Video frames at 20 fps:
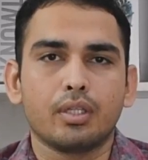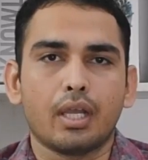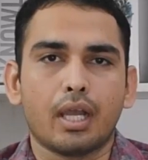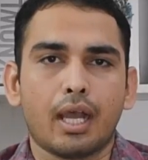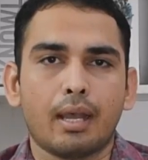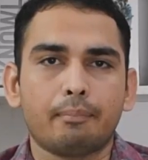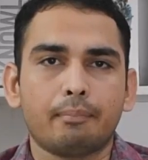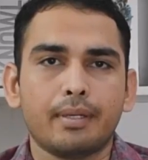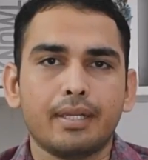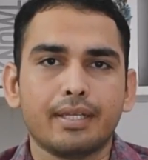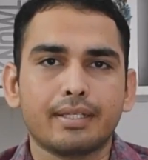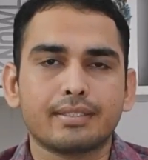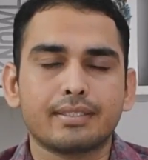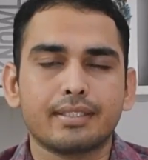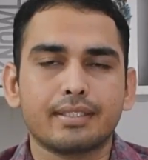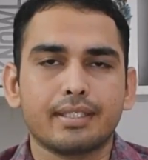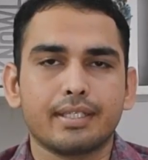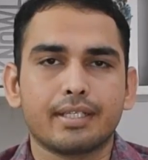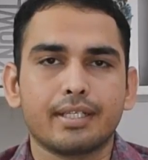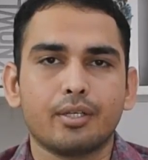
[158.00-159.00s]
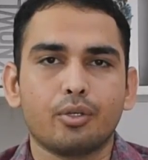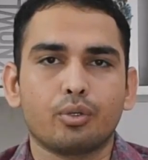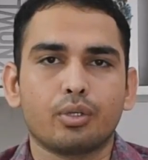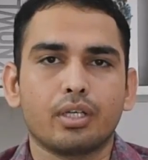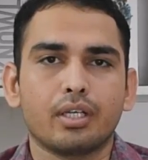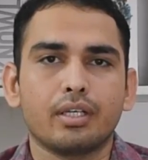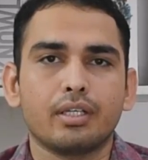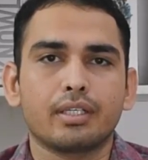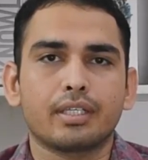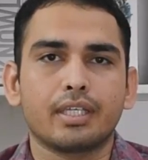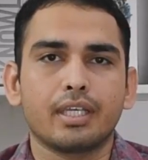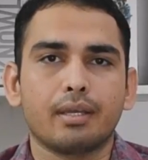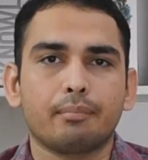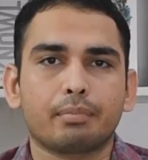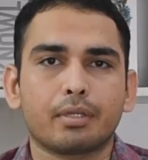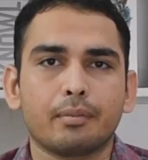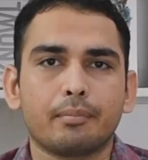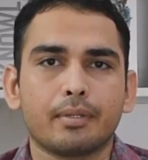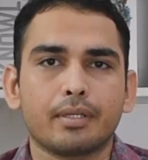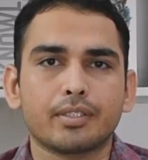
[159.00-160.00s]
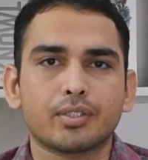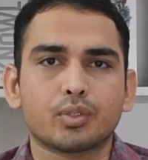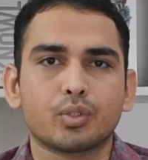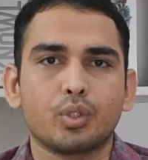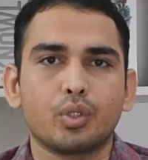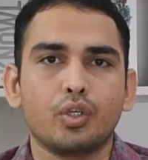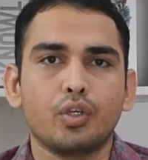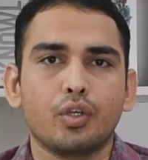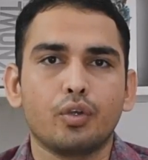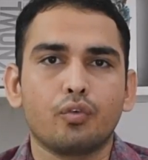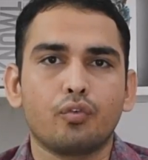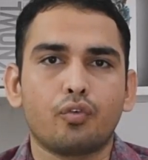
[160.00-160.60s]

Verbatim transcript: आपने अक्सर देखा होगा कि आपके पास कोई